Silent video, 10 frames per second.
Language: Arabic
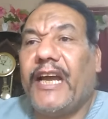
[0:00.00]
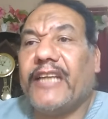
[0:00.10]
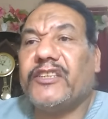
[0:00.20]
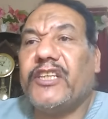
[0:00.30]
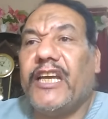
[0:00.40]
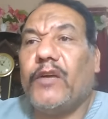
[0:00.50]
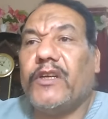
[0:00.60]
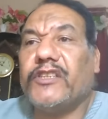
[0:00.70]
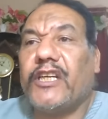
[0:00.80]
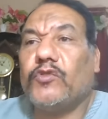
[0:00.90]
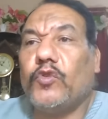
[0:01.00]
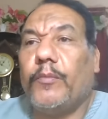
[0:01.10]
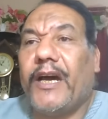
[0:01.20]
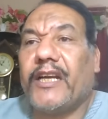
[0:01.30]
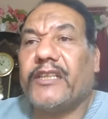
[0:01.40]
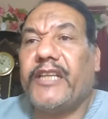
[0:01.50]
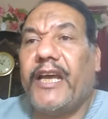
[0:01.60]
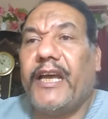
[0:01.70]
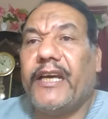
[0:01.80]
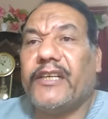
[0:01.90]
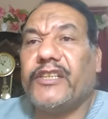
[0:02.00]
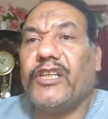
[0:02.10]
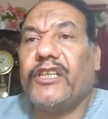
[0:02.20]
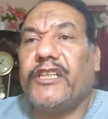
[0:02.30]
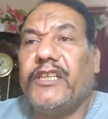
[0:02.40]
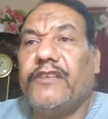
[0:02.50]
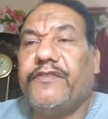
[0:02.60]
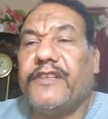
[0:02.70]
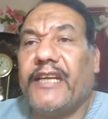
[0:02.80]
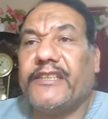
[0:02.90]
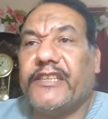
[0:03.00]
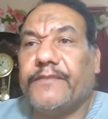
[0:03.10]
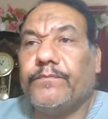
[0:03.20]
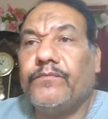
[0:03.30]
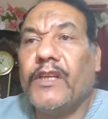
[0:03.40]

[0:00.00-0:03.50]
حتى وجدت برد ريقه في يدي